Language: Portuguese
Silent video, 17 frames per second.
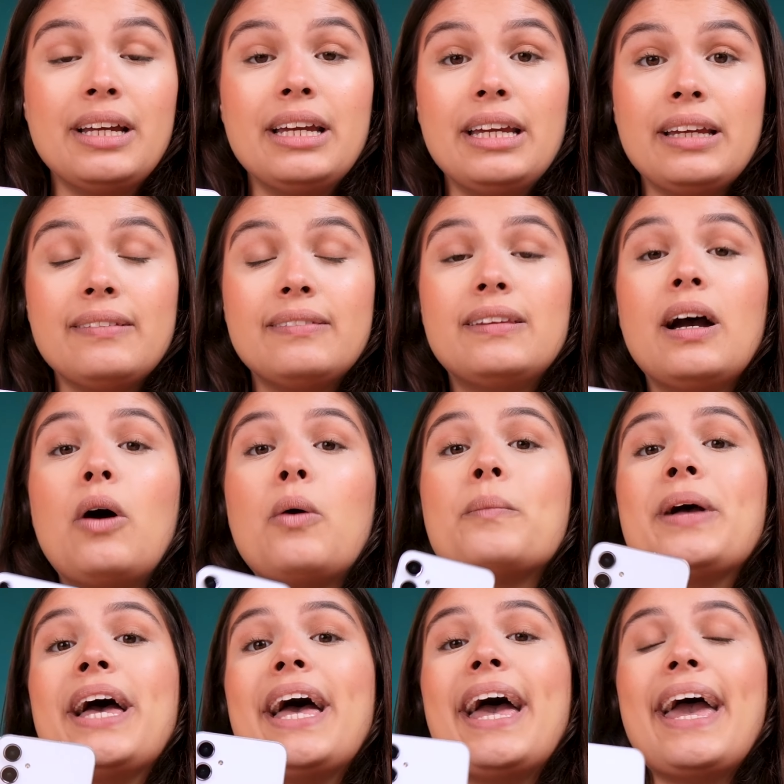
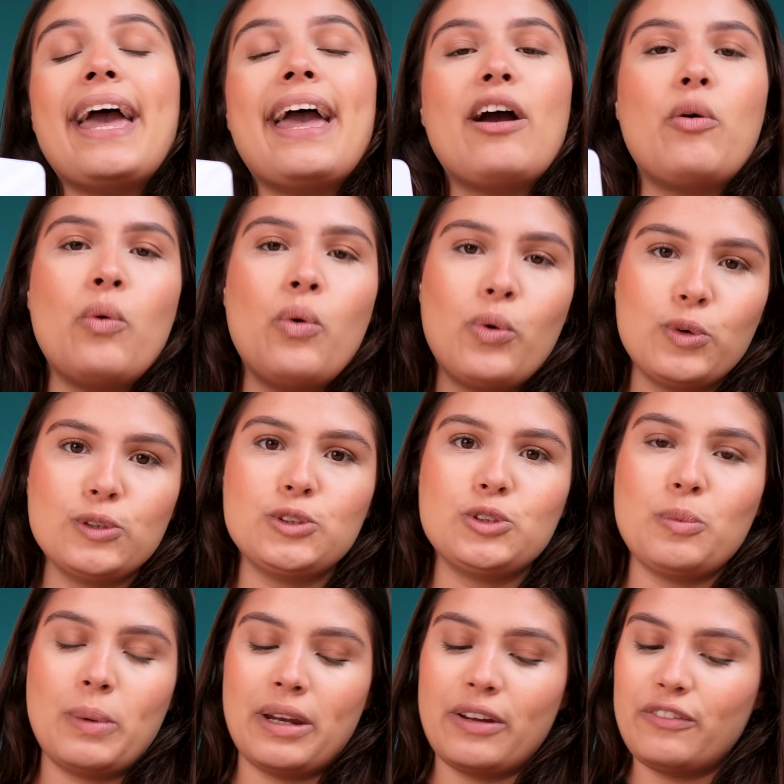Então, é, o
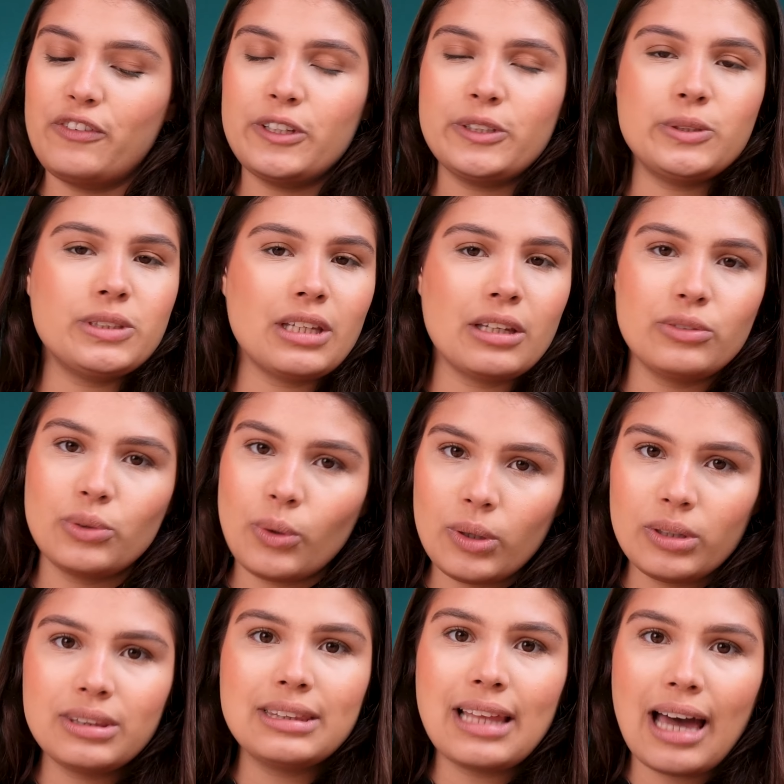custo-benefício está
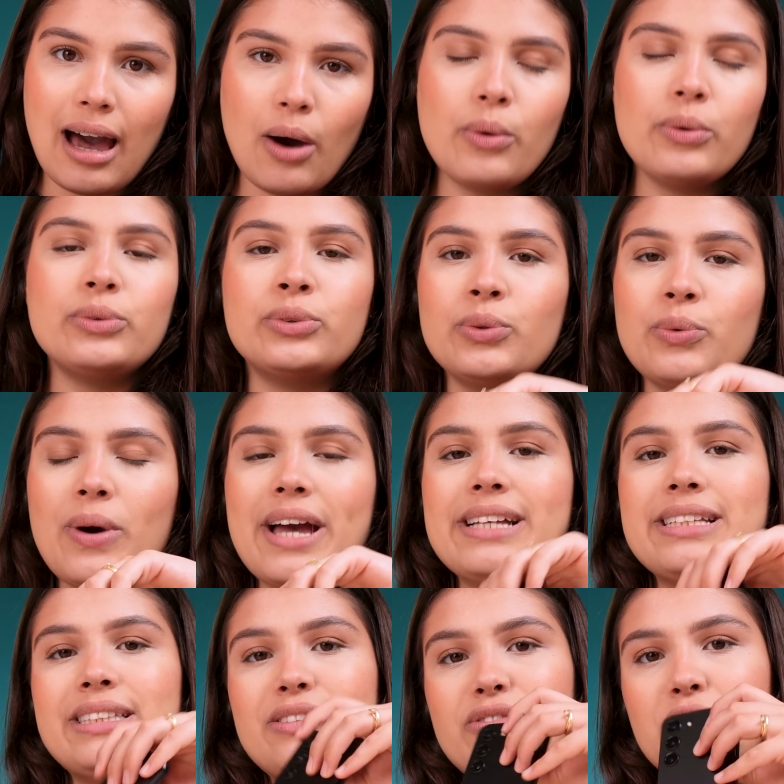total no
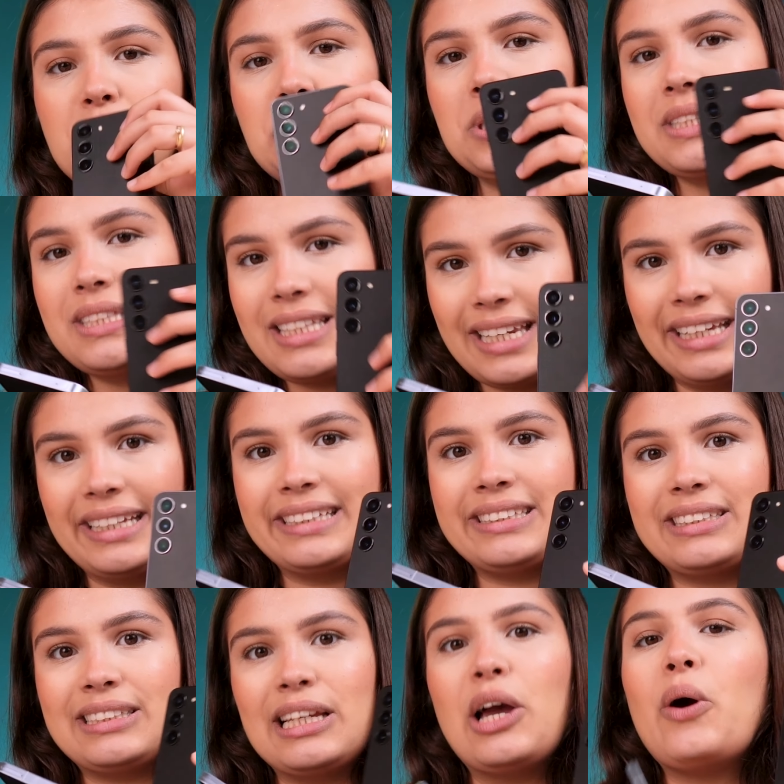
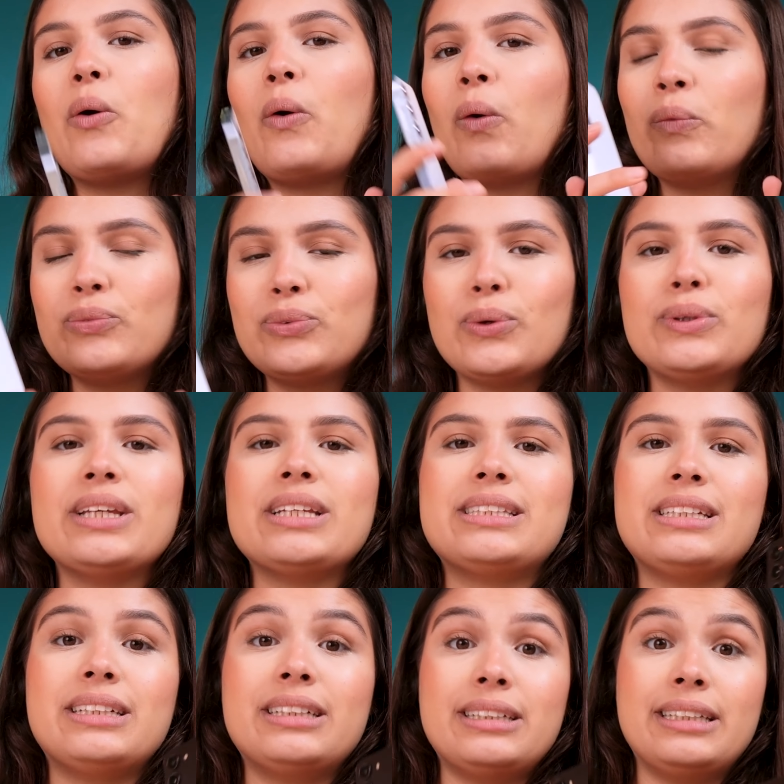S23 com toda
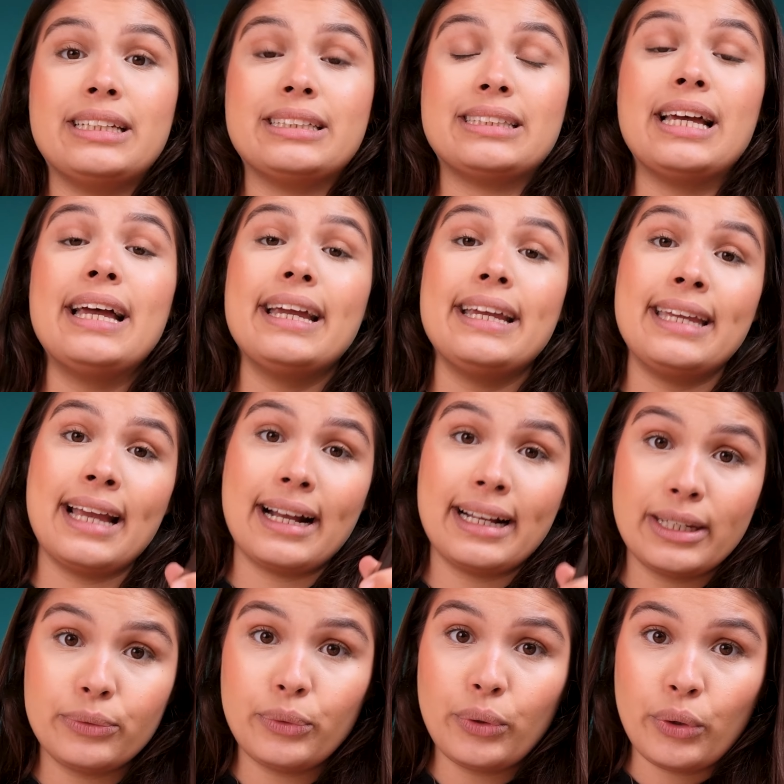certeza. E é
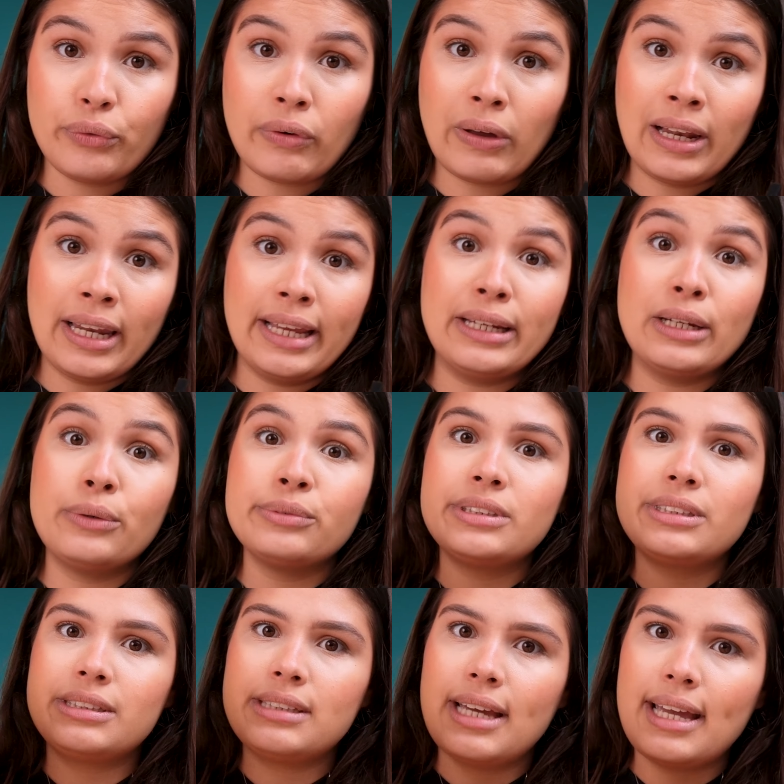aquilo que eu falei, não
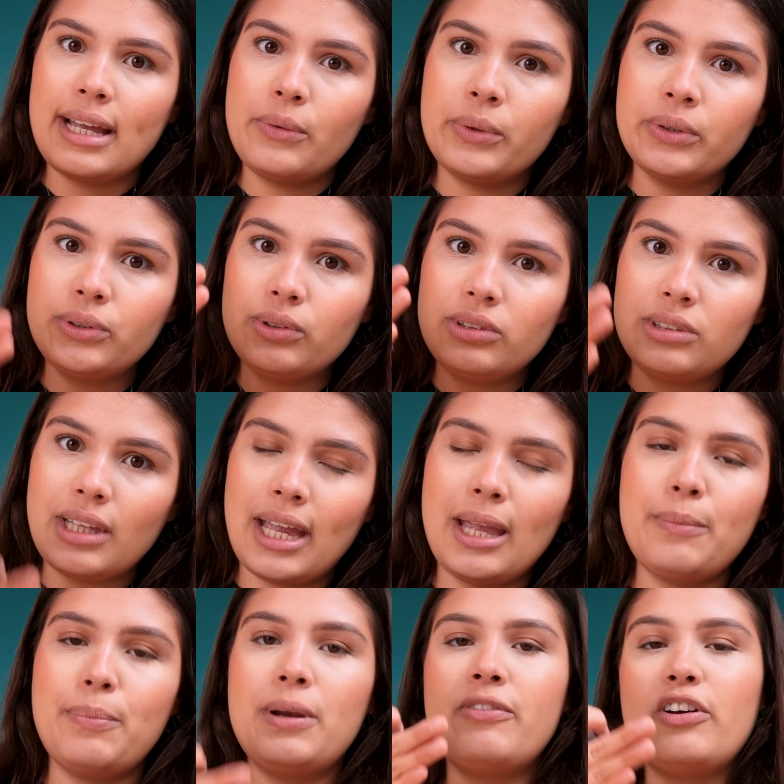sei quanto
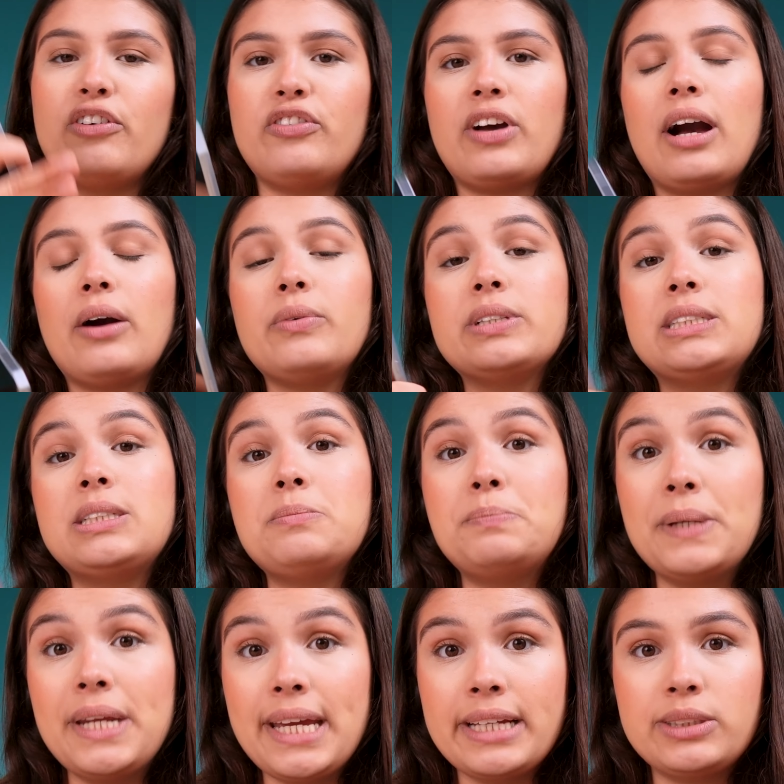tempo ele vai ficar com esse
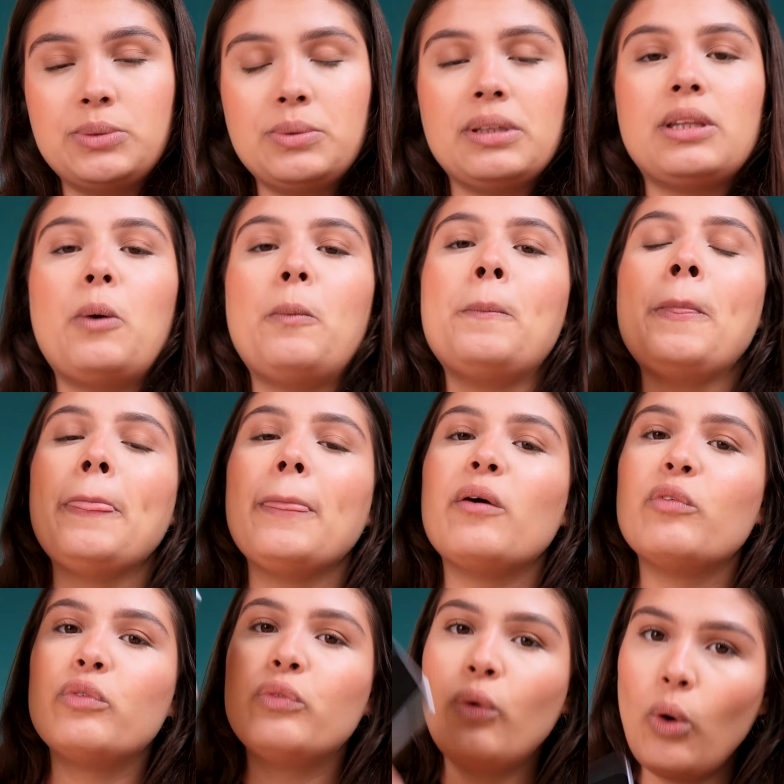preço. Então,
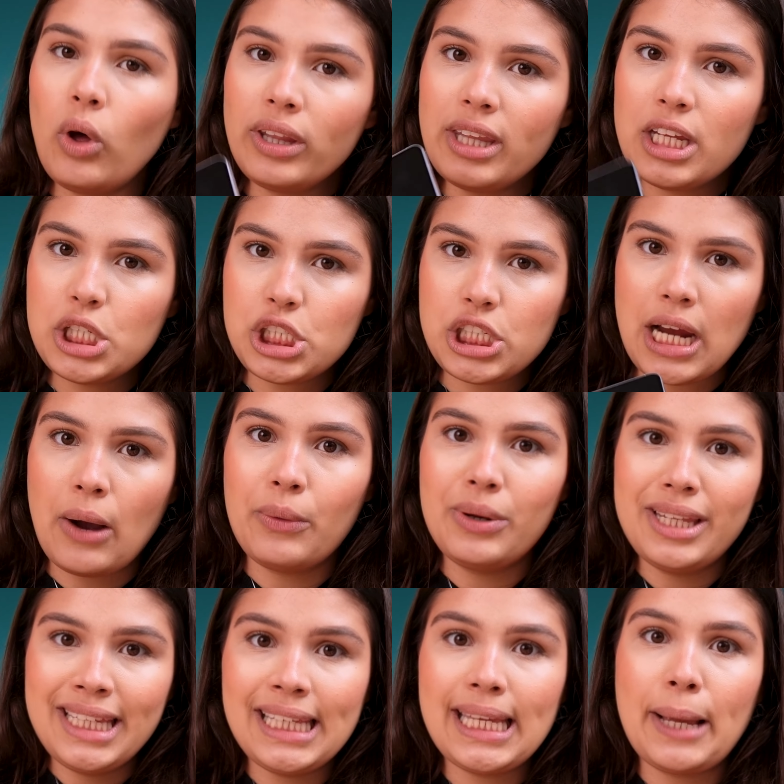vou deixar o
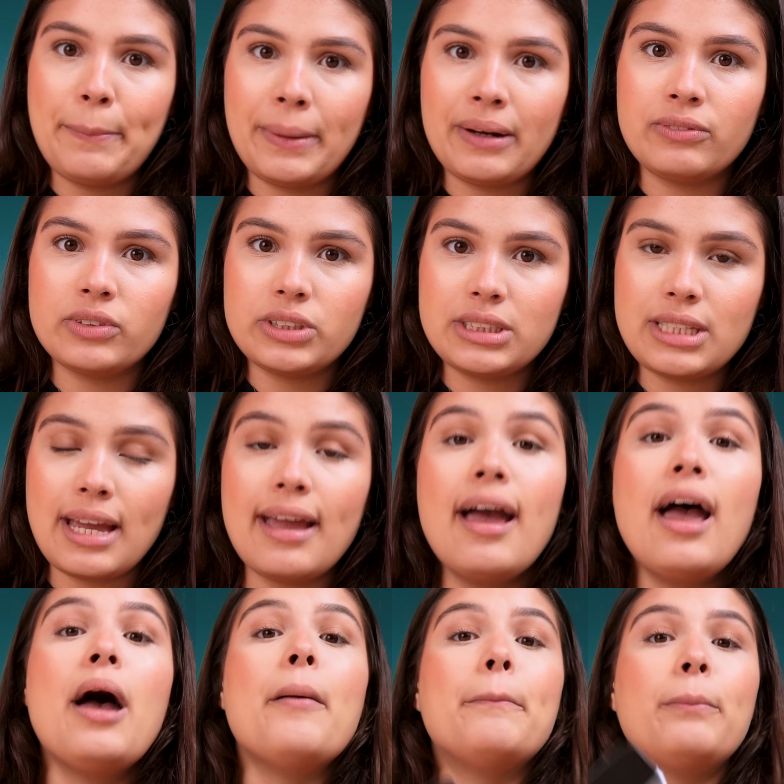link aí para
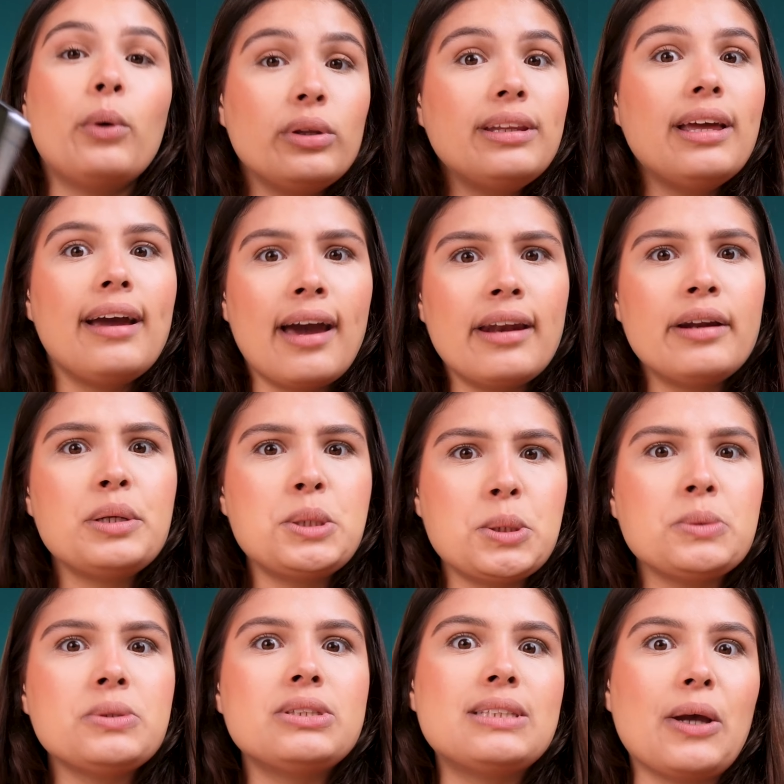você poder
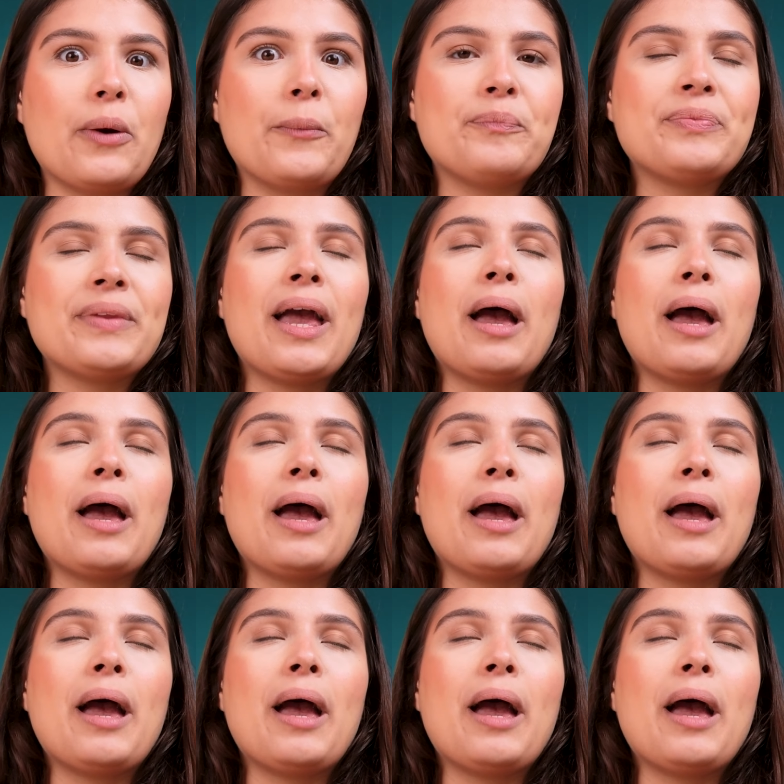garantir o seu.